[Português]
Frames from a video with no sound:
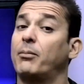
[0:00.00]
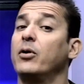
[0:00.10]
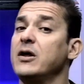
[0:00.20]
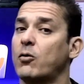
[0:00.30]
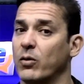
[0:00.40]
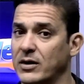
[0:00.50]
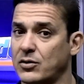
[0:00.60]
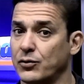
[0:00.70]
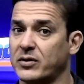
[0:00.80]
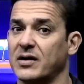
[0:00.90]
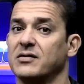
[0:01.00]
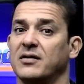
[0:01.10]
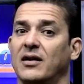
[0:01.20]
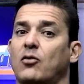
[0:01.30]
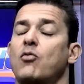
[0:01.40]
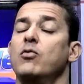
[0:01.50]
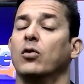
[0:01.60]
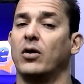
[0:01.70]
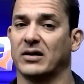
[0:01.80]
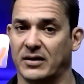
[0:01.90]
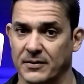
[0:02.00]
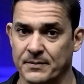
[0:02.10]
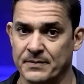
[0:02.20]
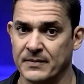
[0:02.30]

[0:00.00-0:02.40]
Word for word: Por enquanto, eu vou trazer ela como nota,